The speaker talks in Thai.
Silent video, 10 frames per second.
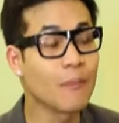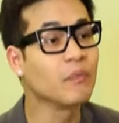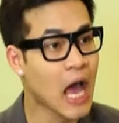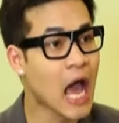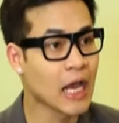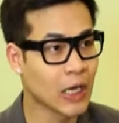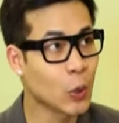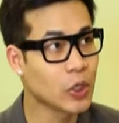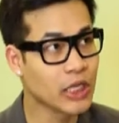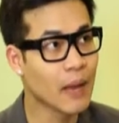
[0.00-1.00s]
ทำได้แล้
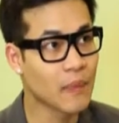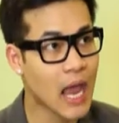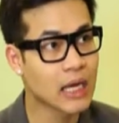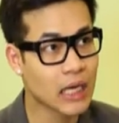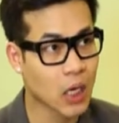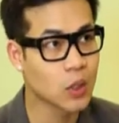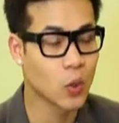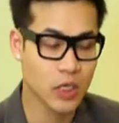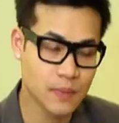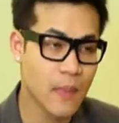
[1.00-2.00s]
วคนที่ทำได้นั่นแหละก็คือ
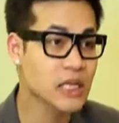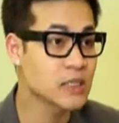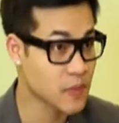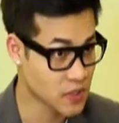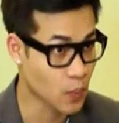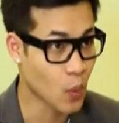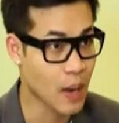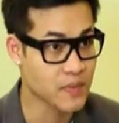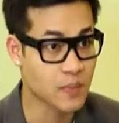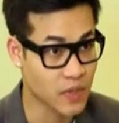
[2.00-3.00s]
คนที่มักจะประสบค
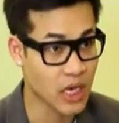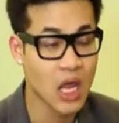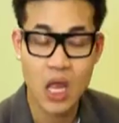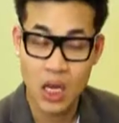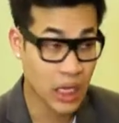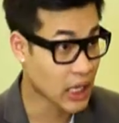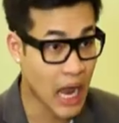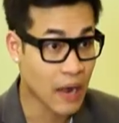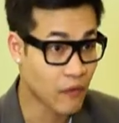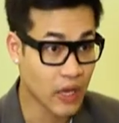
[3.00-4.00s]
วามสำเร็จใน
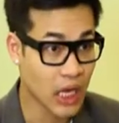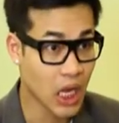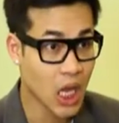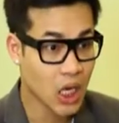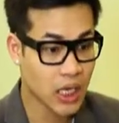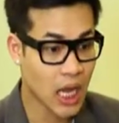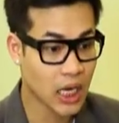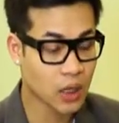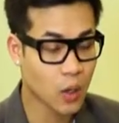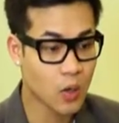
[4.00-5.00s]
การเรียนดัง
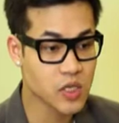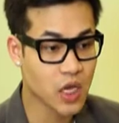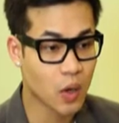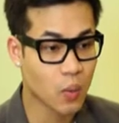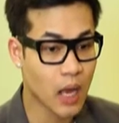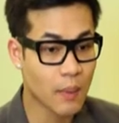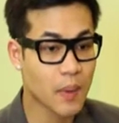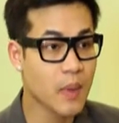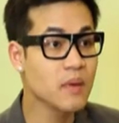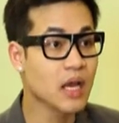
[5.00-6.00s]
นั้นต้องเข้าใจก่อนว่า
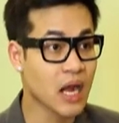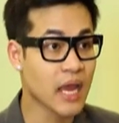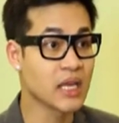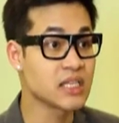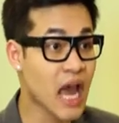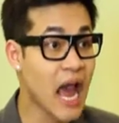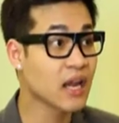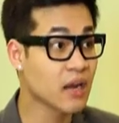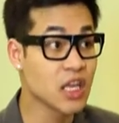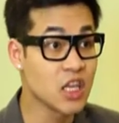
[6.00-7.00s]
มันไม่มีใครในชา
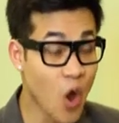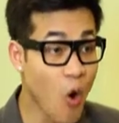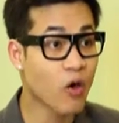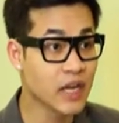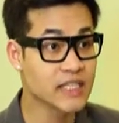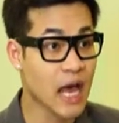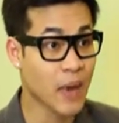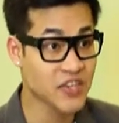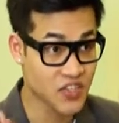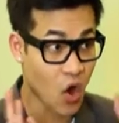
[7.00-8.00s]
ติในโลกนี้สา
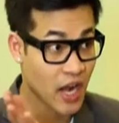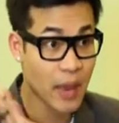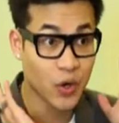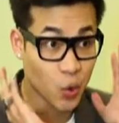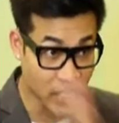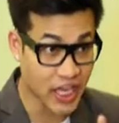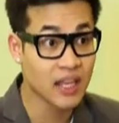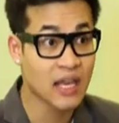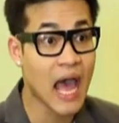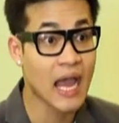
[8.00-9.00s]
มารถสอนให้มนุษย์คิ
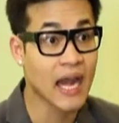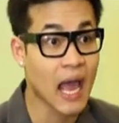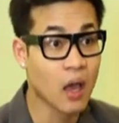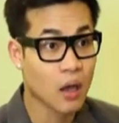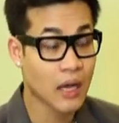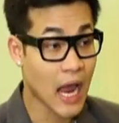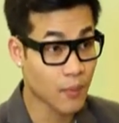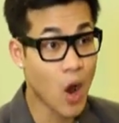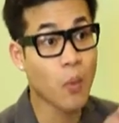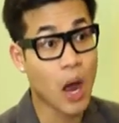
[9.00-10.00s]
ดได้นะกา
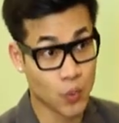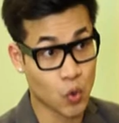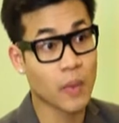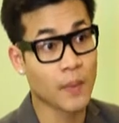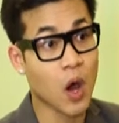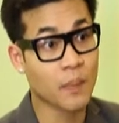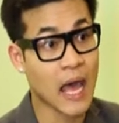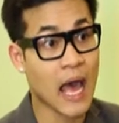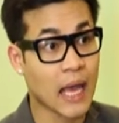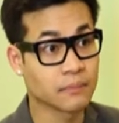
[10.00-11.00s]
รมอบความรู้มันมอบ
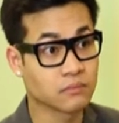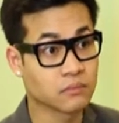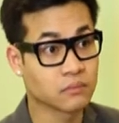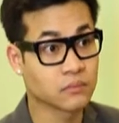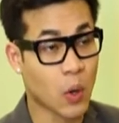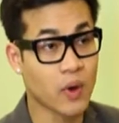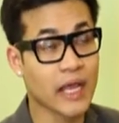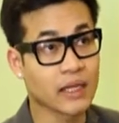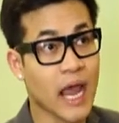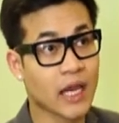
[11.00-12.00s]
ได้แต่ว่า
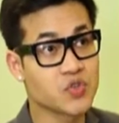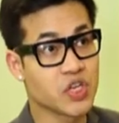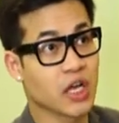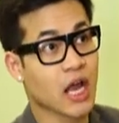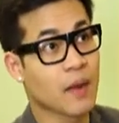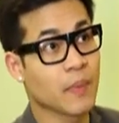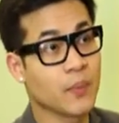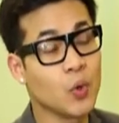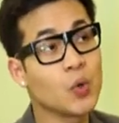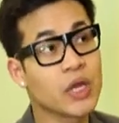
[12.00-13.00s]
เด็กไทยเราชินกับการเป็
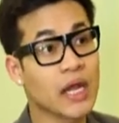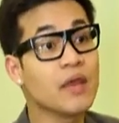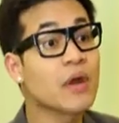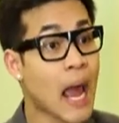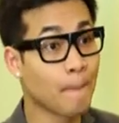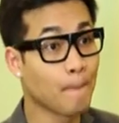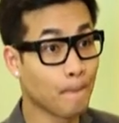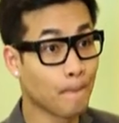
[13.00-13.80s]
นผู้เรียนที่รับ